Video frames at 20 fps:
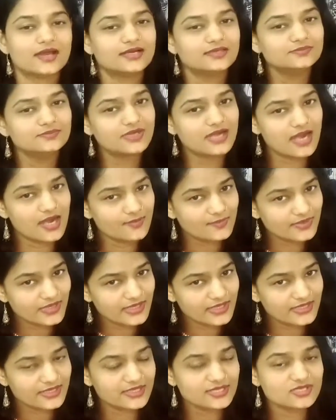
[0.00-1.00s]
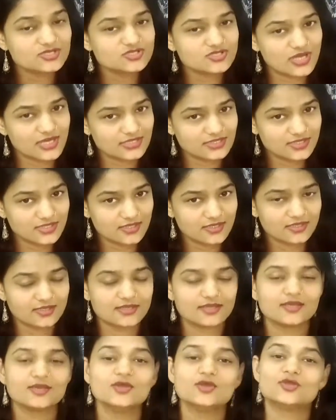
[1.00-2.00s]
हम काम रहेंगे शांत
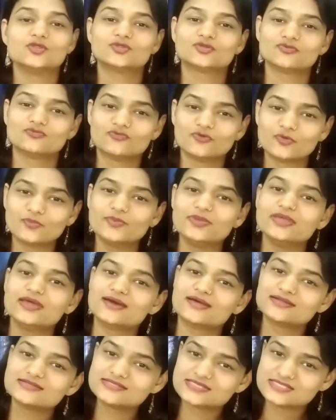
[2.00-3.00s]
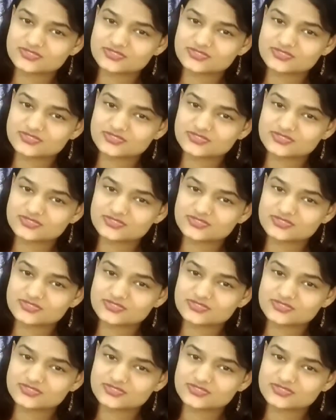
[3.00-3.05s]
रहेंगे तो वो भी हर